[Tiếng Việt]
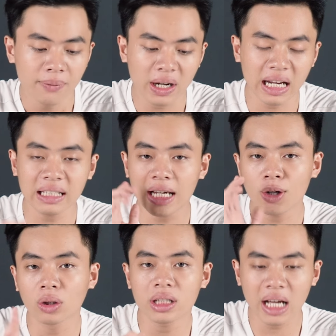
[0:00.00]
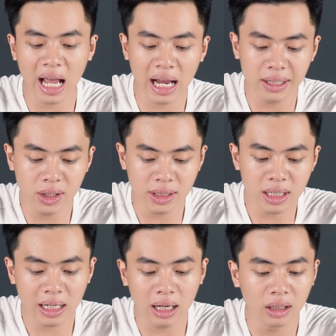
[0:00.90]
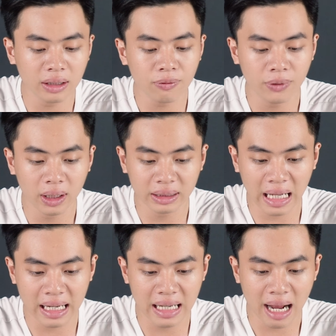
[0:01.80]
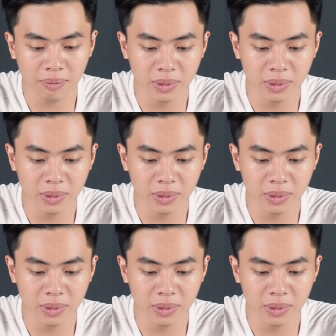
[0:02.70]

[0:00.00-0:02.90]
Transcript: và cái thay đổi thứ hai đó chính là ở trong phần cài đặt